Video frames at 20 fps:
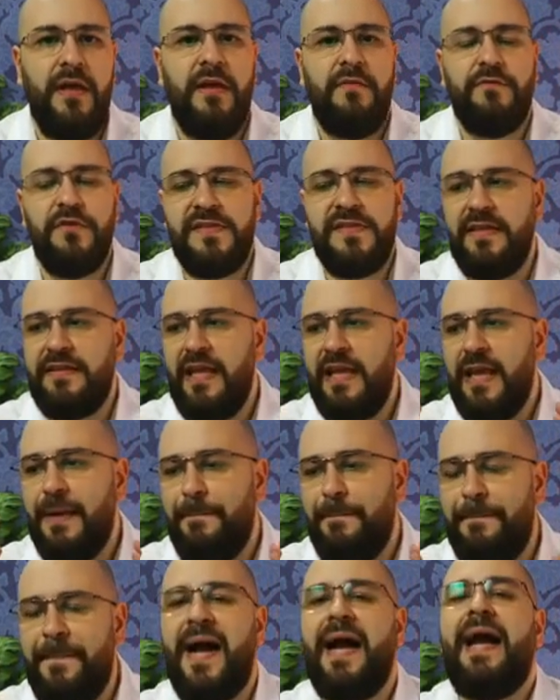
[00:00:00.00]
Você tem que
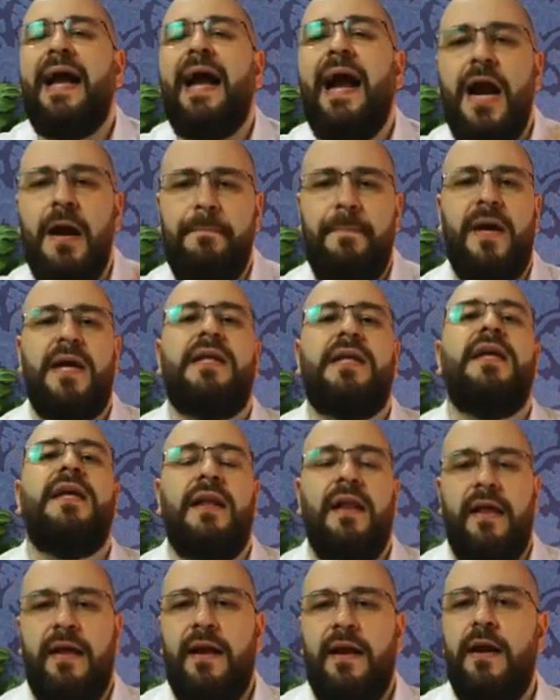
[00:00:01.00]
pagar para
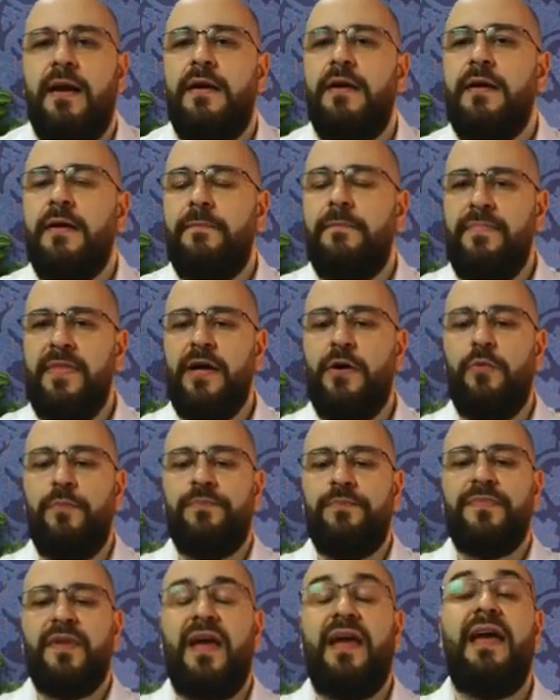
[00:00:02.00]
declarar?
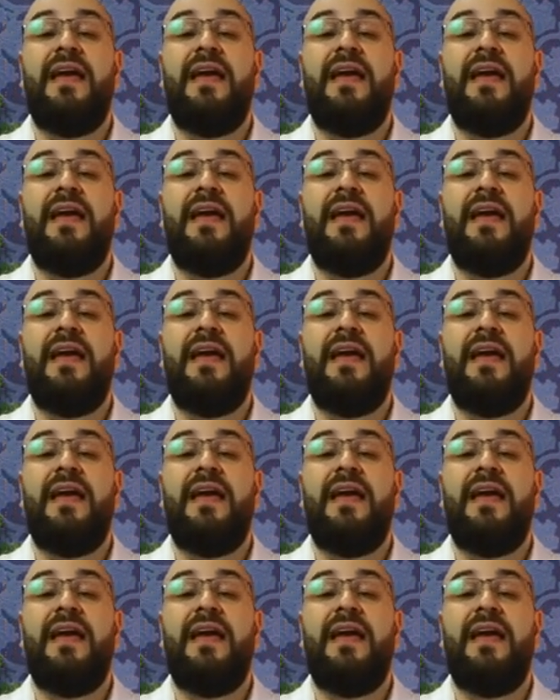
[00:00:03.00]
Não.